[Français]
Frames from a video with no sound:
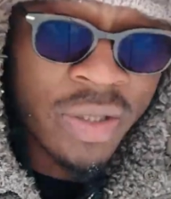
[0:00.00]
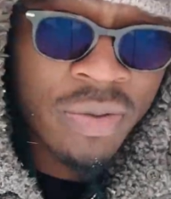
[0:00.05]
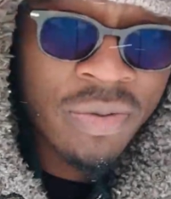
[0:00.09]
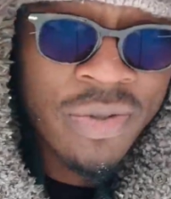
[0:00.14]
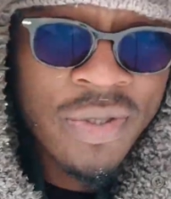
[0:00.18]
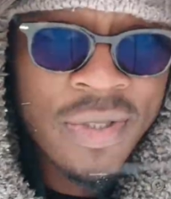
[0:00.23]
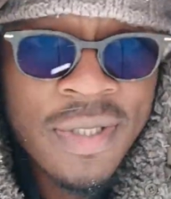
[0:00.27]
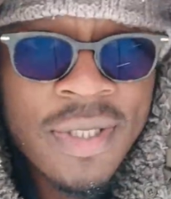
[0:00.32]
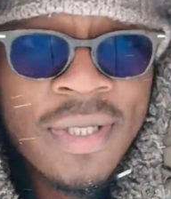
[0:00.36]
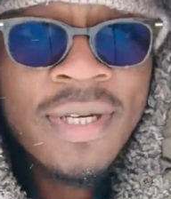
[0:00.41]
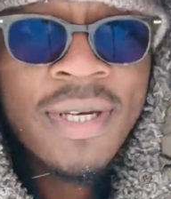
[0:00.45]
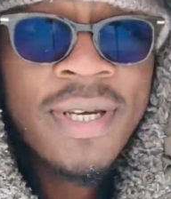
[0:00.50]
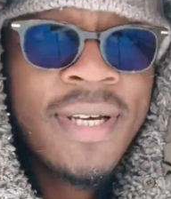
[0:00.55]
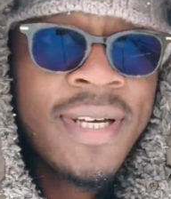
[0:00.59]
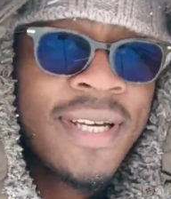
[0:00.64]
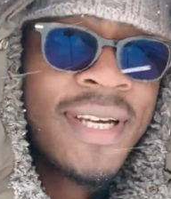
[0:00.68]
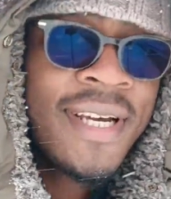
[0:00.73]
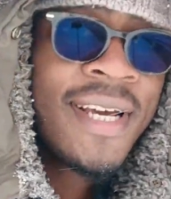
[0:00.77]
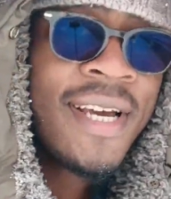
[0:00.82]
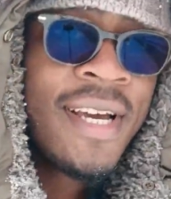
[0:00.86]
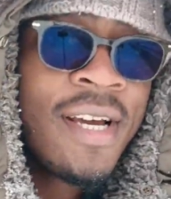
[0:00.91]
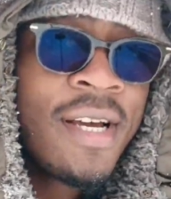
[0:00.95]
à tous,
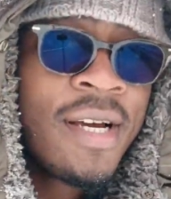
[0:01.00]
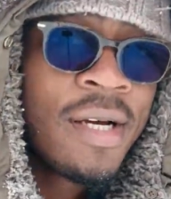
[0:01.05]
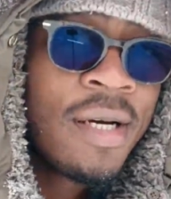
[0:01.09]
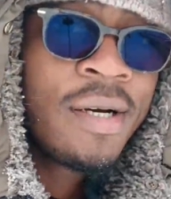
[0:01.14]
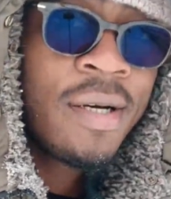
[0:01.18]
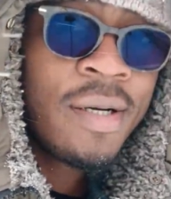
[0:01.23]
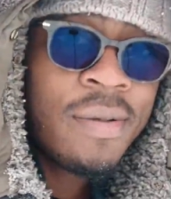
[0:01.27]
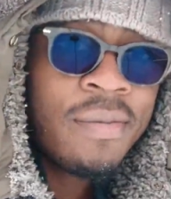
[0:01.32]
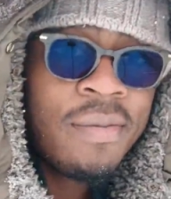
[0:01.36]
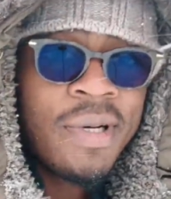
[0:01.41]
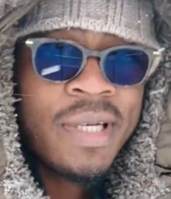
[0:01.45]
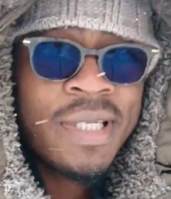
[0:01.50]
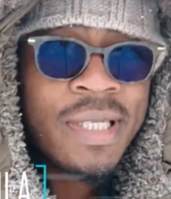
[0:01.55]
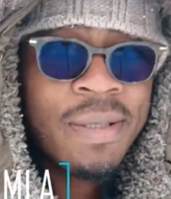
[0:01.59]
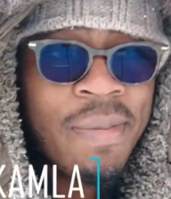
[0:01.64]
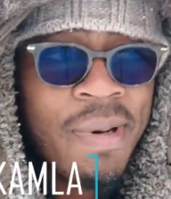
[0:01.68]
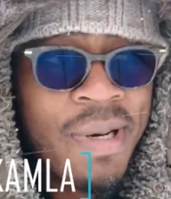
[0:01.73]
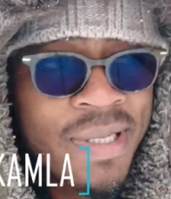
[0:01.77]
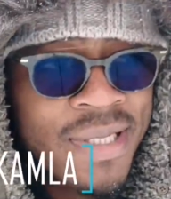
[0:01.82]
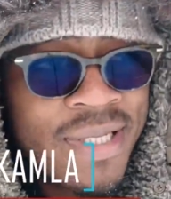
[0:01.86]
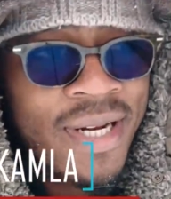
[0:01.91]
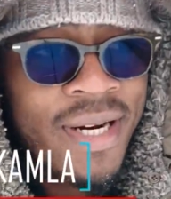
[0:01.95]
moi
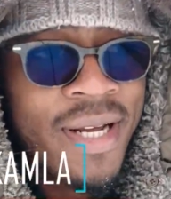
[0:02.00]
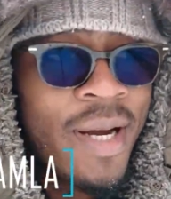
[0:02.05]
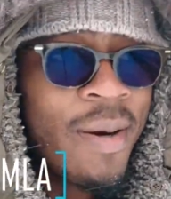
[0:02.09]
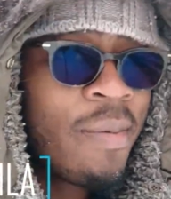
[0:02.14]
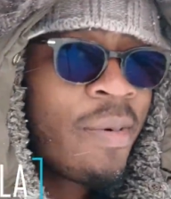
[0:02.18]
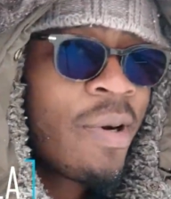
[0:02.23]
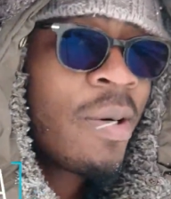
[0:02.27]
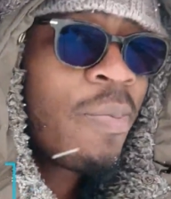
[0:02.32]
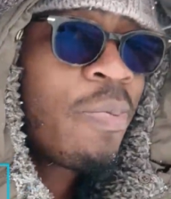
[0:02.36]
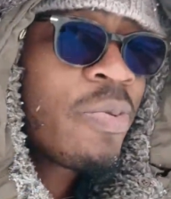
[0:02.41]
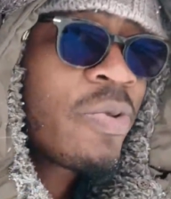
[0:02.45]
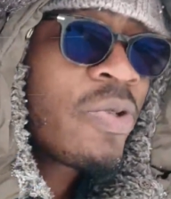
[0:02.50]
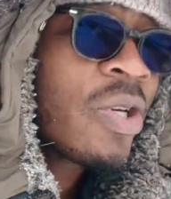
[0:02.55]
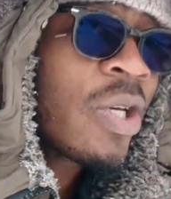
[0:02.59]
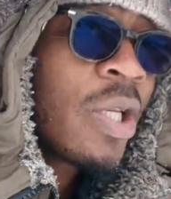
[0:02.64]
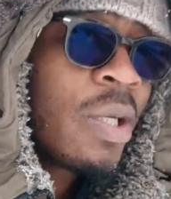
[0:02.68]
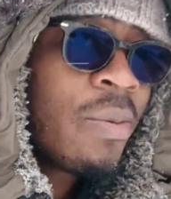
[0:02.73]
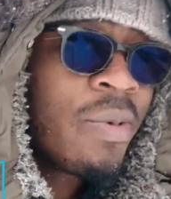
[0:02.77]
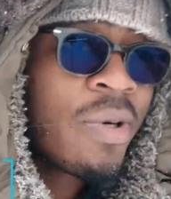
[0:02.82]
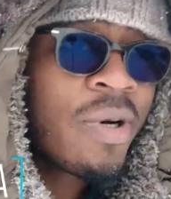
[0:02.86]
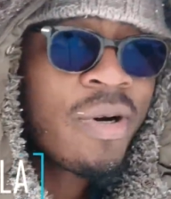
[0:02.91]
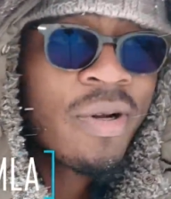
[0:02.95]
c'est Marcel Kamla pour ceux
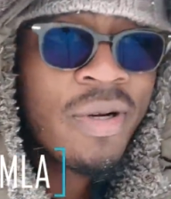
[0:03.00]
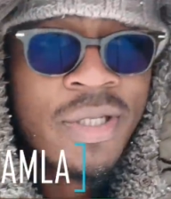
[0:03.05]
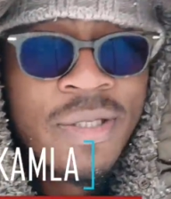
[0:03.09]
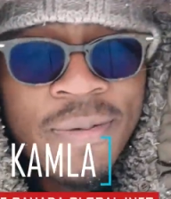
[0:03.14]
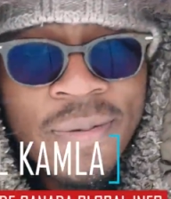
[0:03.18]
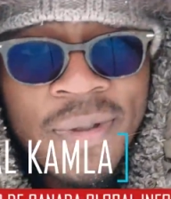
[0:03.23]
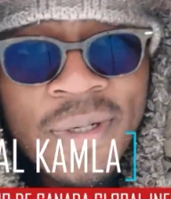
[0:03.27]
qui ne me connaissent